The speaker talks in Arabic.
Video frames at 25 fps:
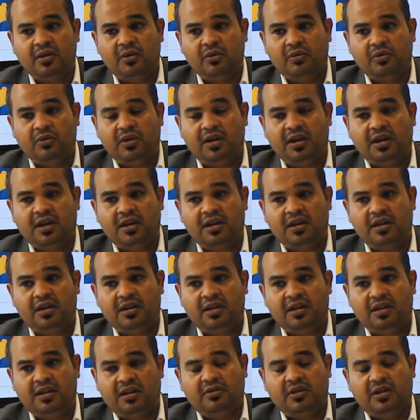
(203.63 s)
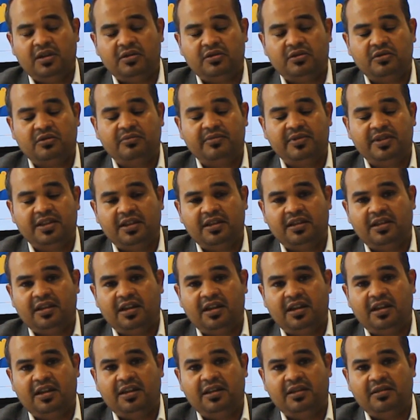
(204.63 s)
وأرجو من
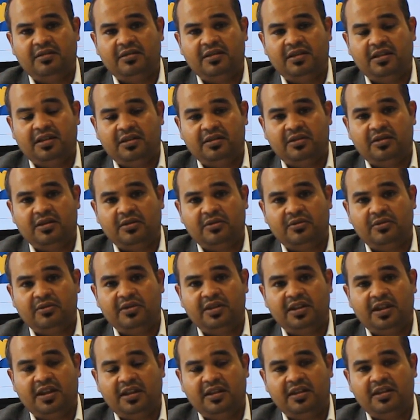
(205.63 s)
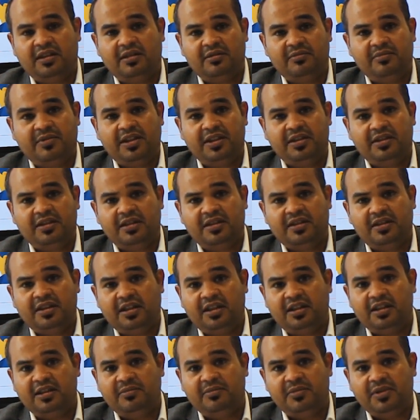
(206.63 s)
الله أن تكون هذه المادة
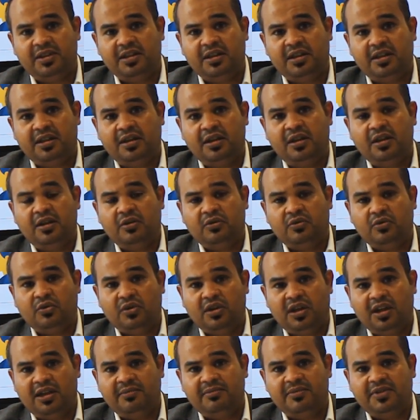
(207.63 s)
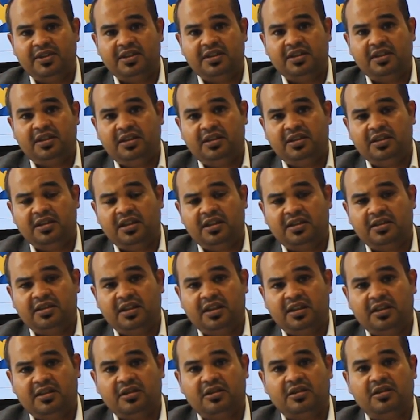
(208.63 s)
التعليمية تلامس
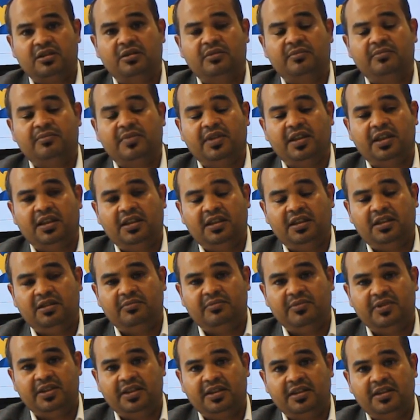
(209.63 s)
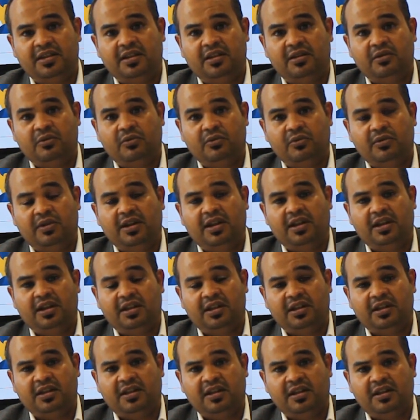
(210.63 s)
احتياجاتكم العلمية
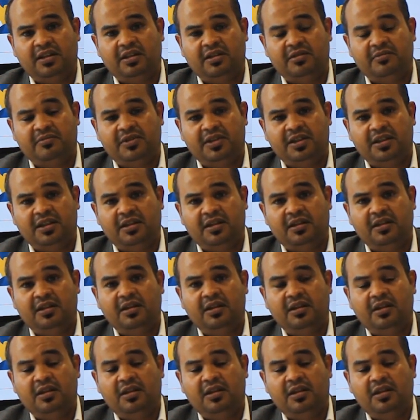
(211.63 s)
والأكاديمية